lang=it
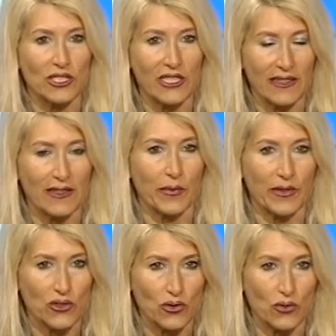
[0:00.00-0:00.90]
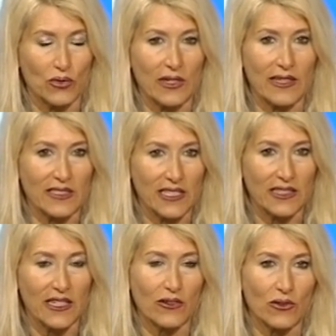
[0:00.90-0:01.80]
in certe persone,
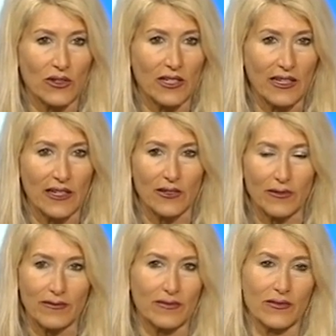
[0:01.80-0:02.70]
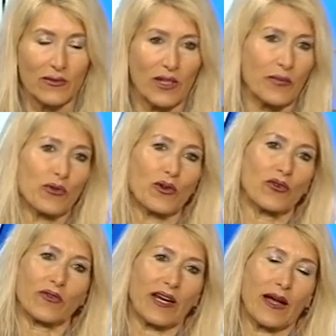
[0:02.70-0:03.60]
eccetera, non, non, non è più
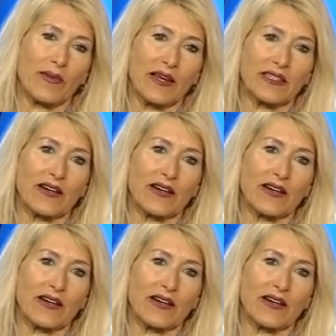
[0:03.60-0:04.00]
annoverabile.